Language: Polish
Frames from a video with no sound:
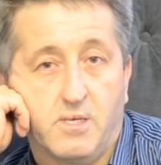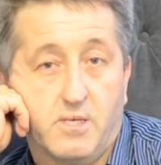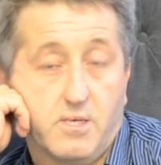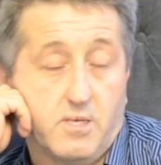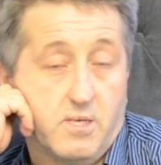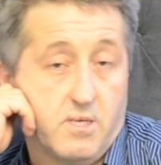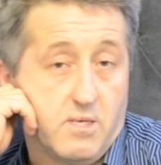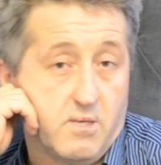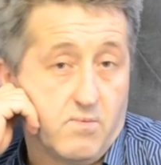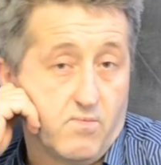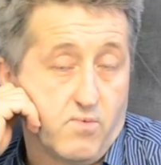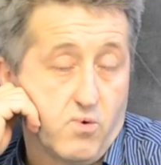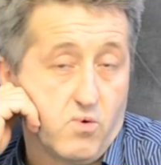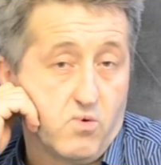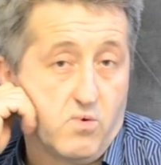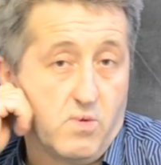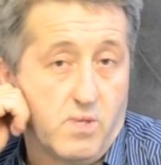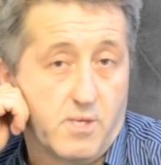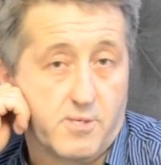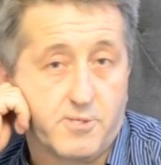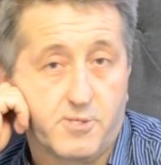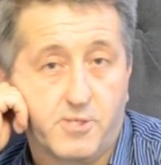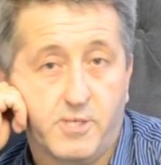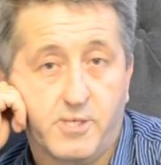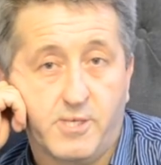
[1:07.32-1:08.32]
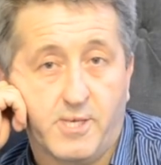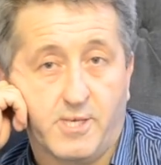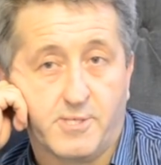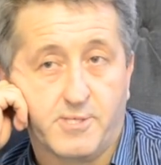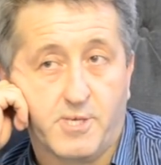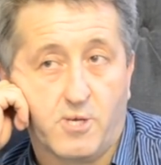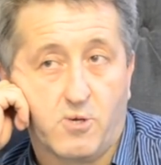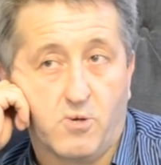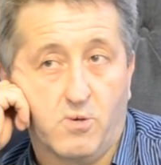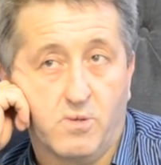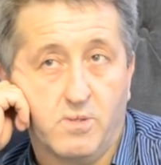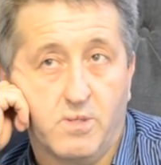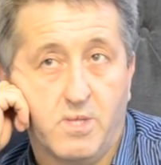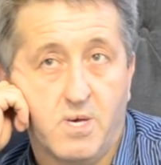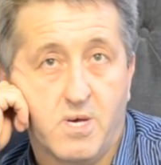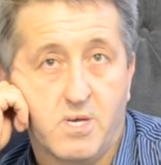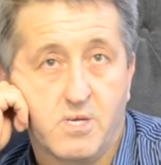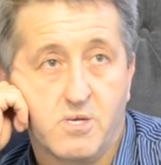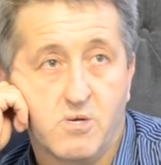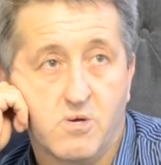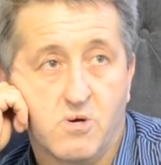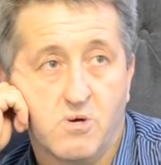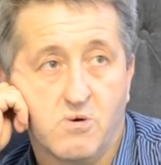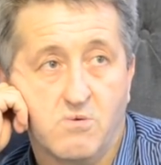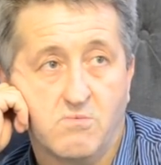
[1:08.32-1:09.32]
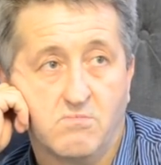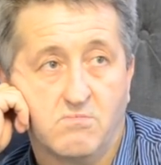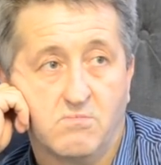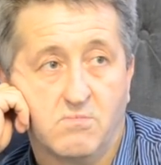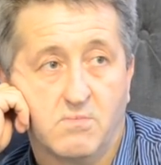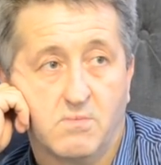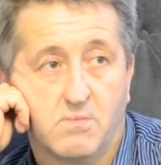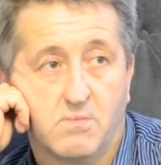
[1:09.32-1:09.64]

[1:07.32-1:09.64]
i w ogóle z życia zakonnego,